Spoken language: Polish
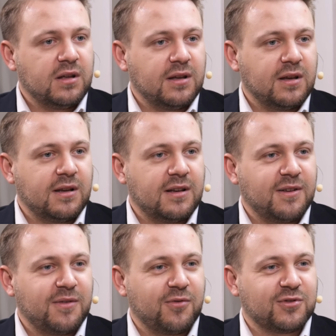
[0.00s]
i
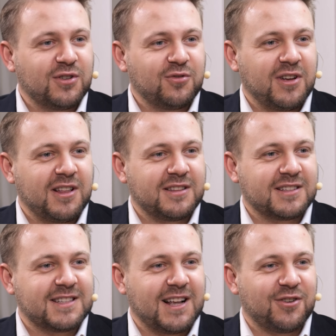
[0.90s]
e, funkcjonuje na
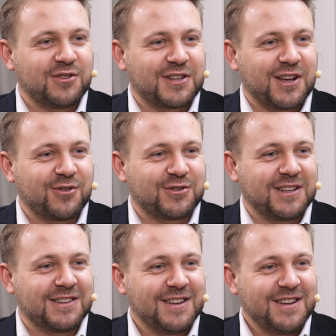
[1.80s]
tych salonach jako
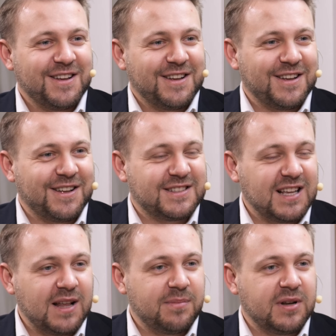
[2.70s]
ten e, E,
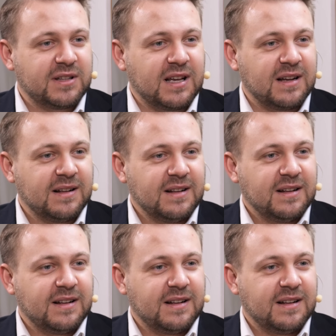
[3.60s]
celebryta,